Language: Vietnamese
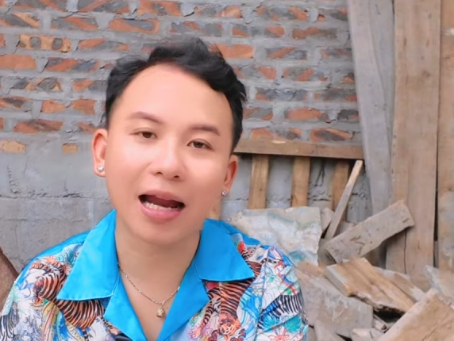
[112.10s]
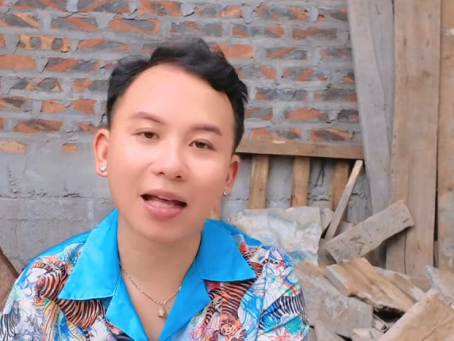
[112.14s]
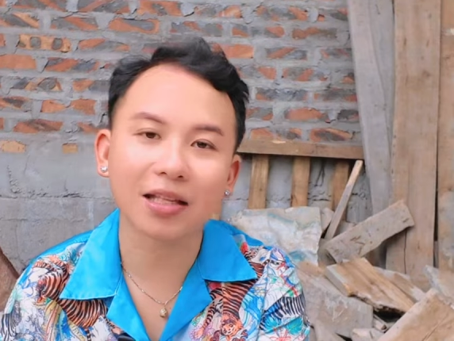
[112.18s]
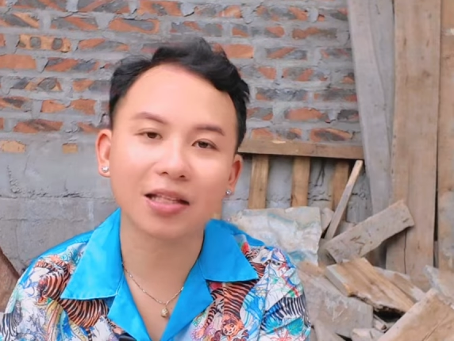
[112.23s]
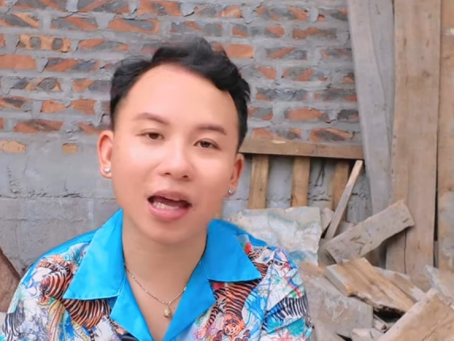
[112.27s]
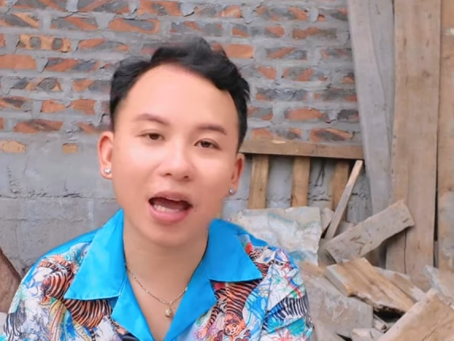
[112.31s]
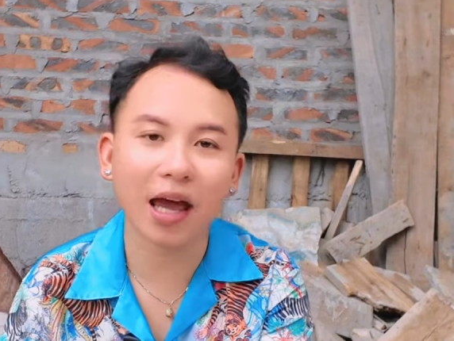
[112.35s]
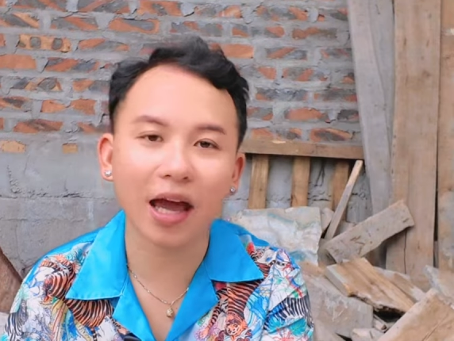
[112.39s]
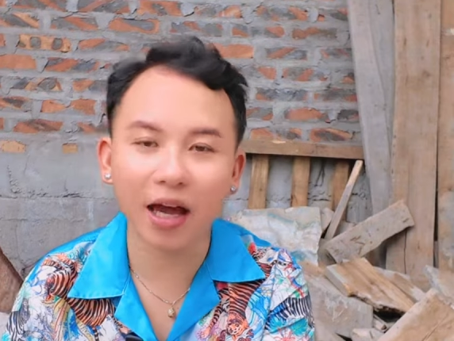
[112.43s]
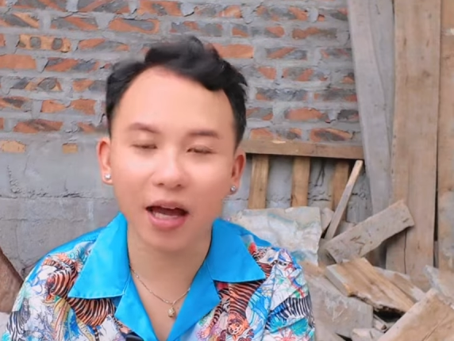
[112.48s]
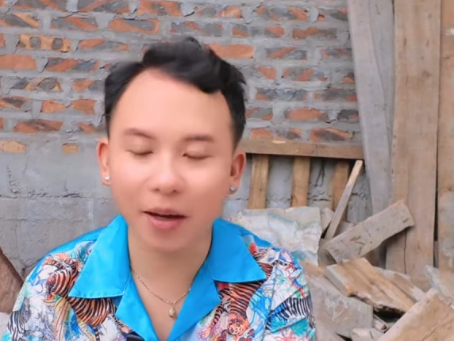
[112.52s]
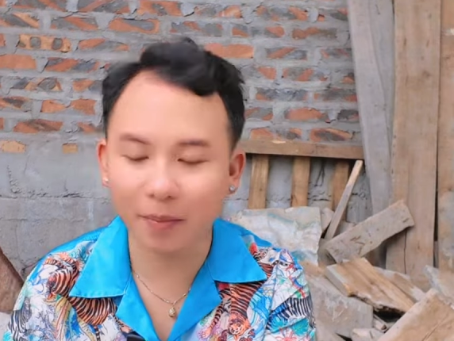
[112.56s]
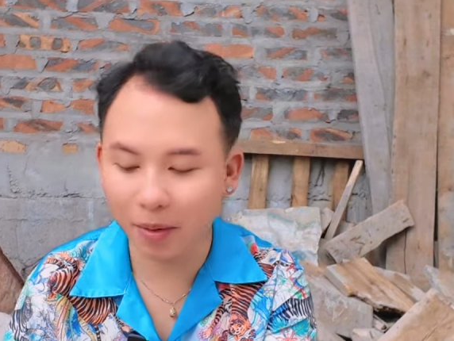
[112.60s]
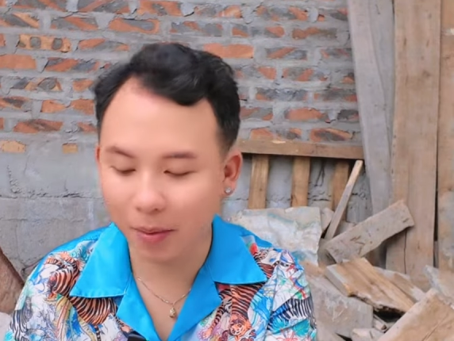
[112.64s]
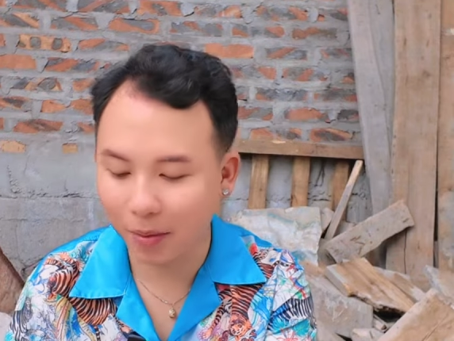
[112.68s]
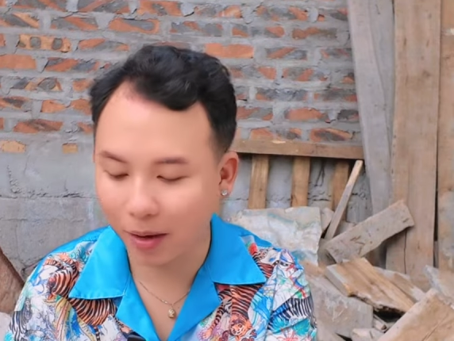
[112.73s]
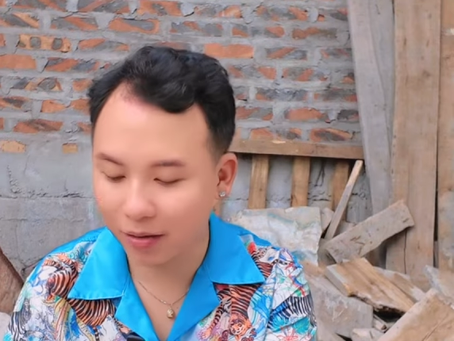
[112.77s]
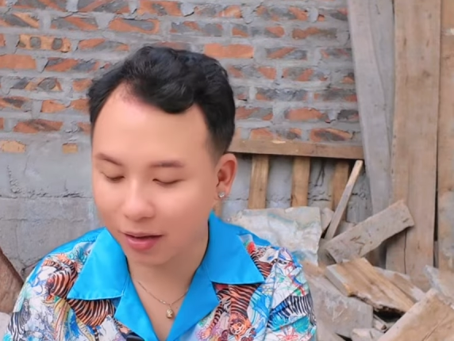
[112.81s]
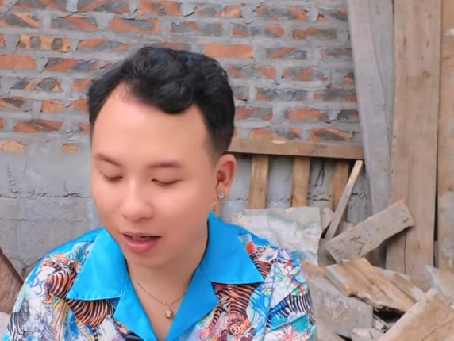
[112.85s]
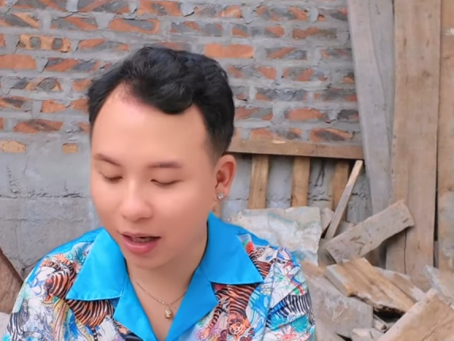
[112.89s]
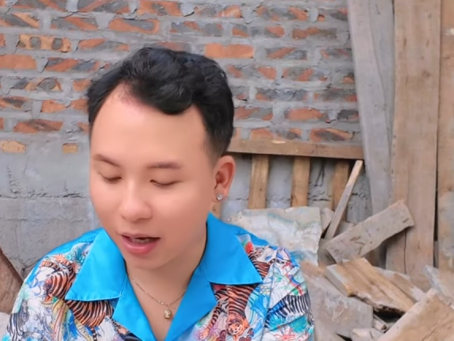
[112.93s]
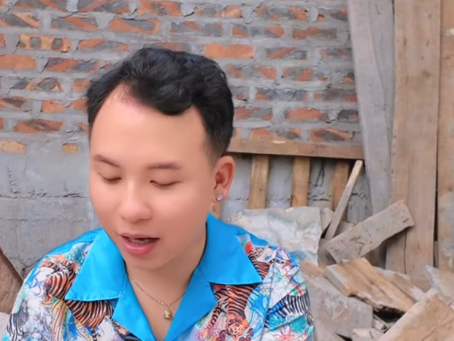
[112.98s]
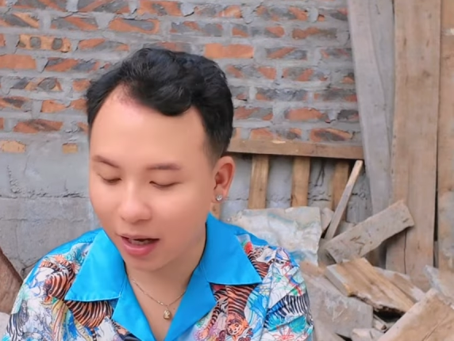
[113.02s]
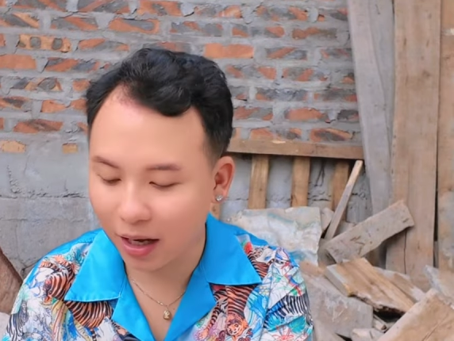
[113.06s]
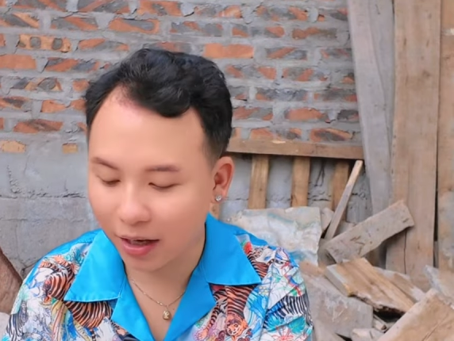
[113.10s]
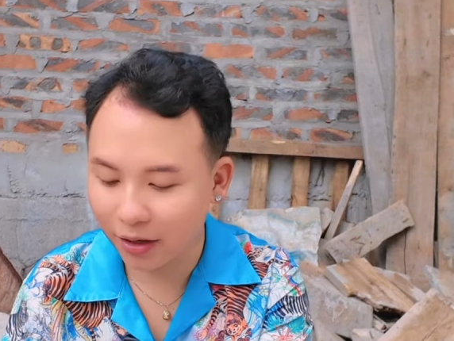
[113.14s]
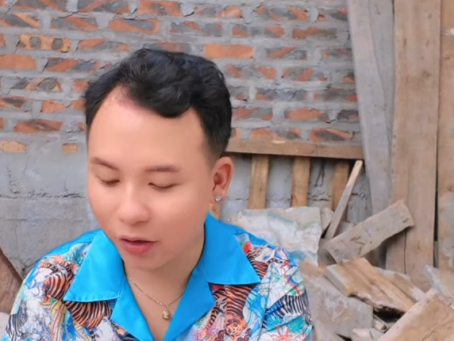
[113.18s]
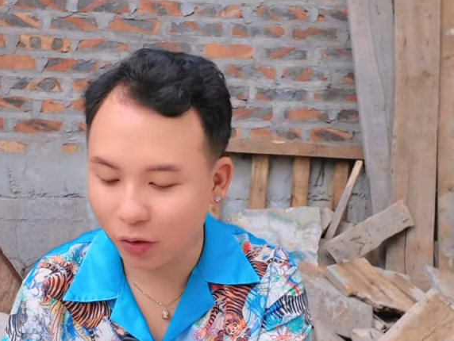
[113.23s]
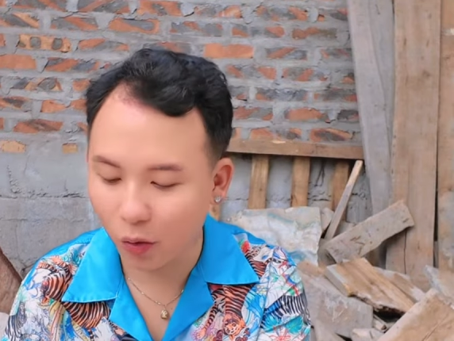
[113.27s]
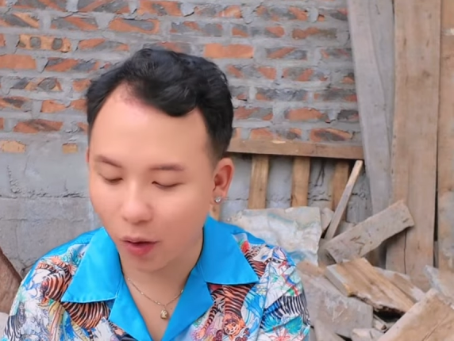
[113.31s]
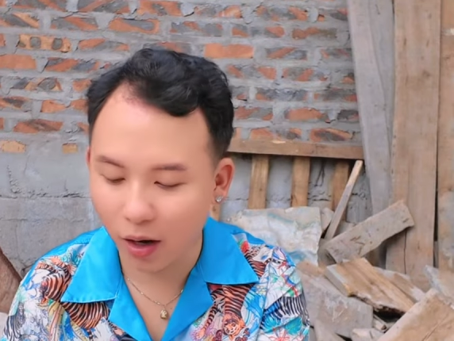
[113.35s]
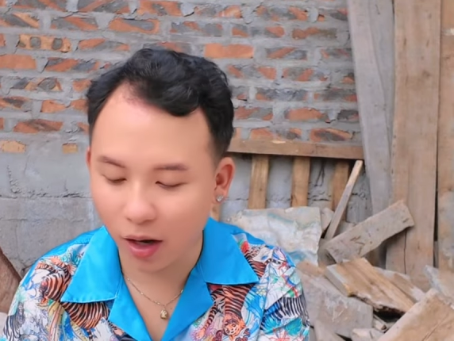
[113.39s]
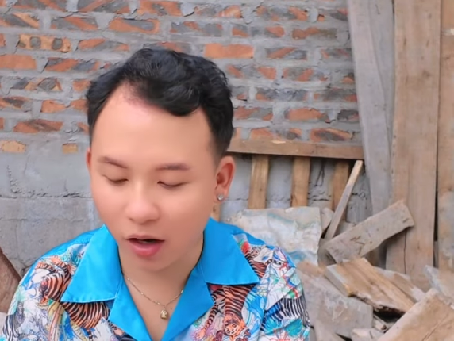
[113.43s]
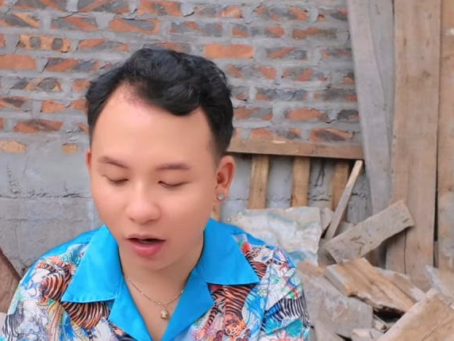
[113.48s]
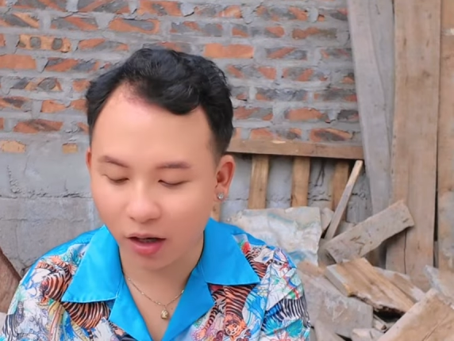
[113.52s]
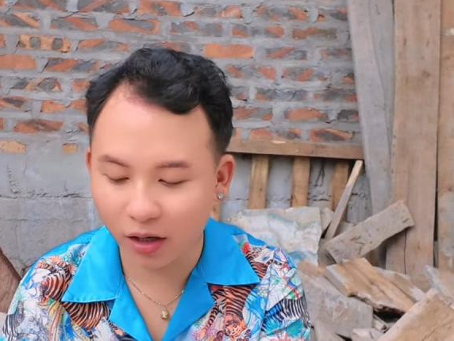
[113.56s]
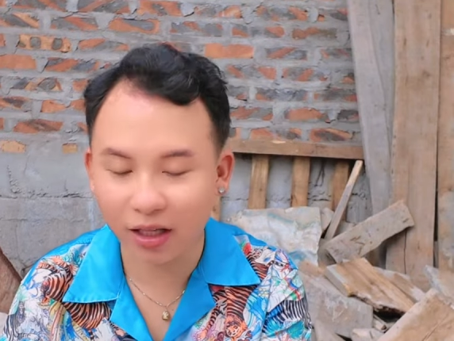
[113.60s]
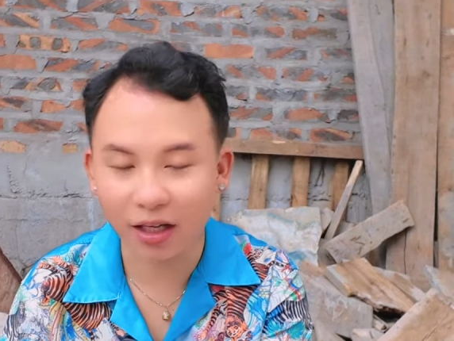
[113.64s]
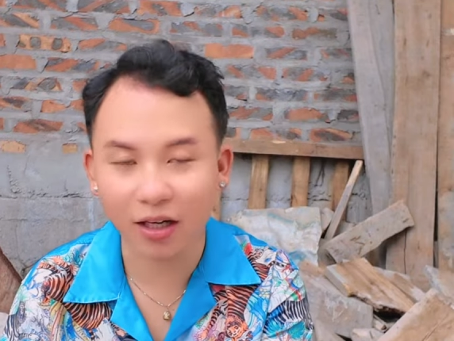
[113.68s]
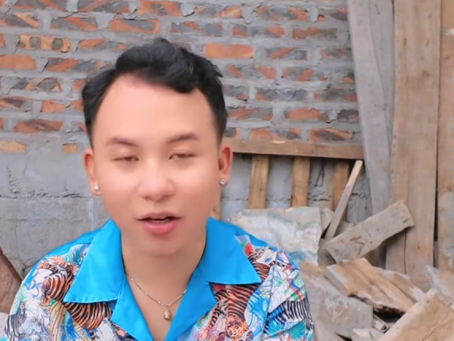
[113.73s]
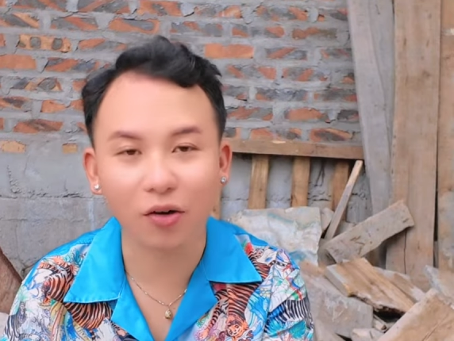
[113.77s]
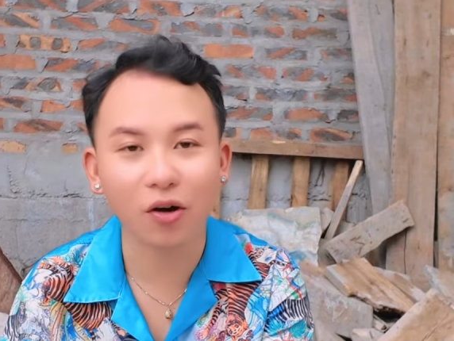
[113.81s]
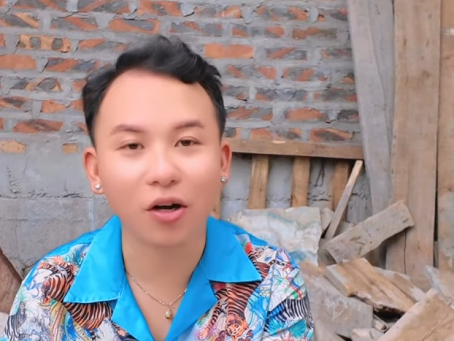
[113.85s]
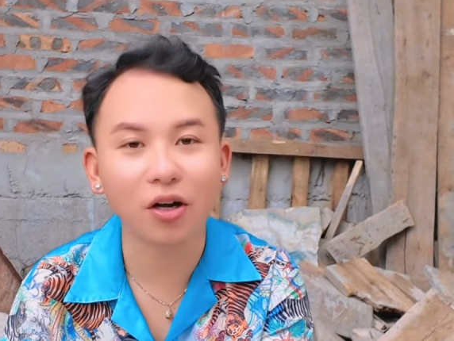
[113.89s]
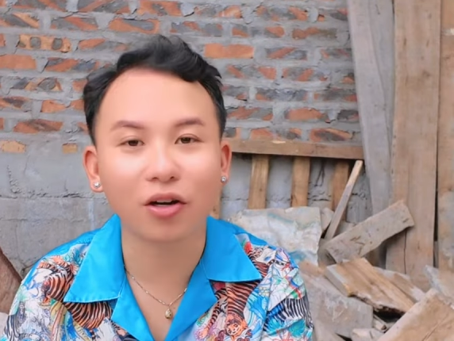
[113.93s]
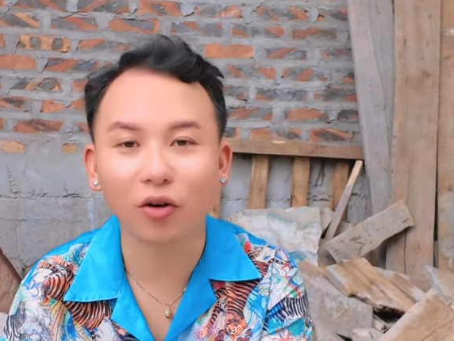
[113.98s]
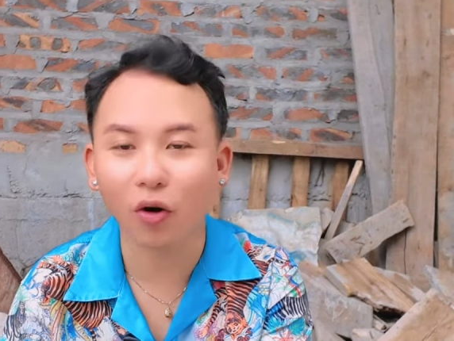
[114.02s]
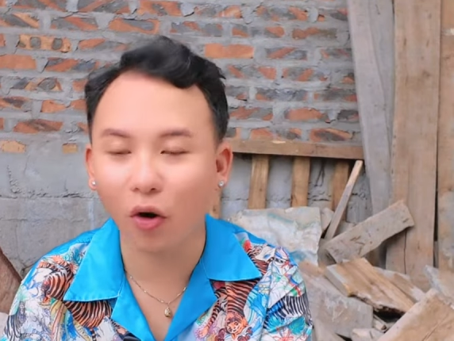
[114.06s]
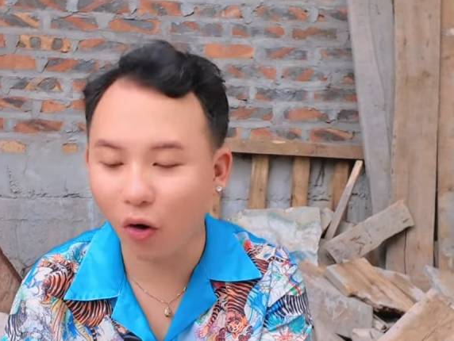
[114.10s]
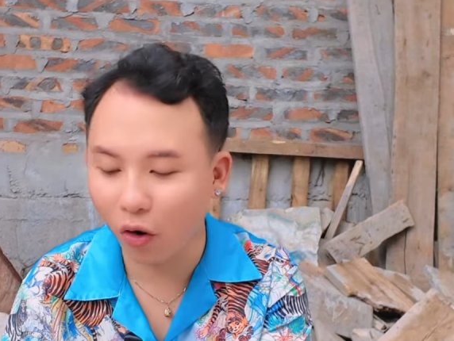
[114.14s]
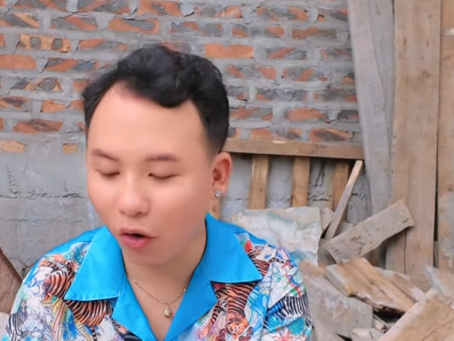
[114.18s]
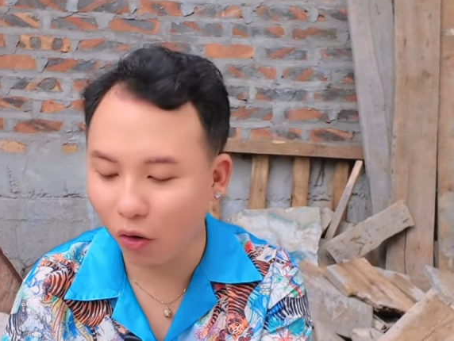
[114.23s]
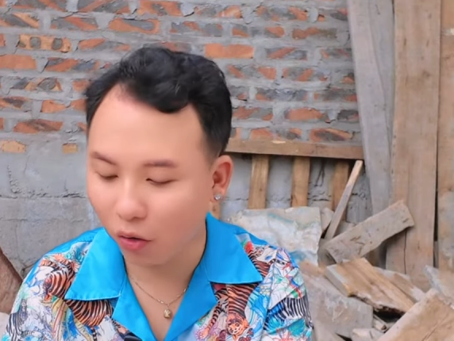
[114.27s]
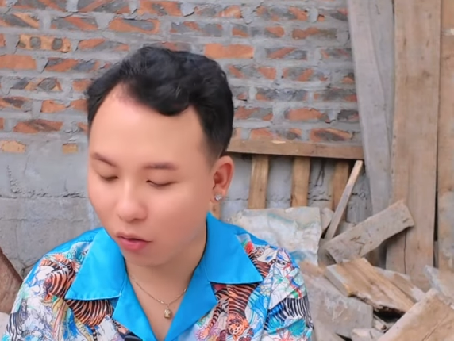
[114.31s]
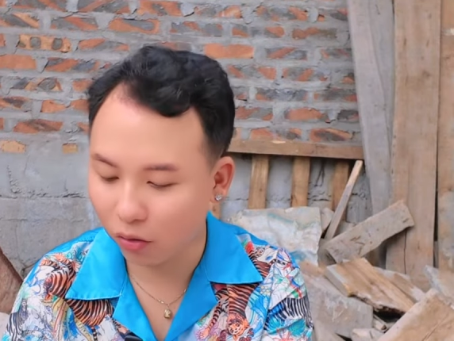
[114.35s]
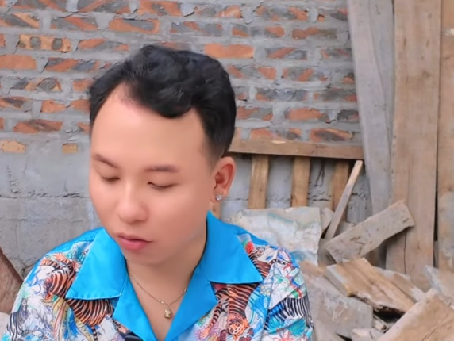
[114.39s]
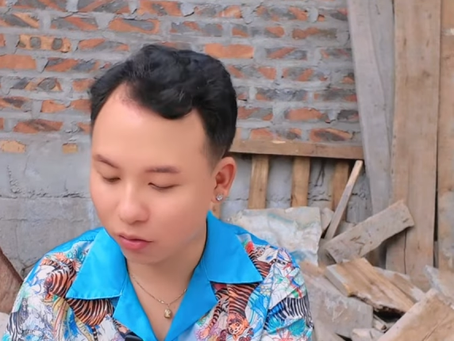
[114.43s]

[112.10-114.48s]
là chê mình bảo rằng là anh nuôi ơi thịt nó hơi khô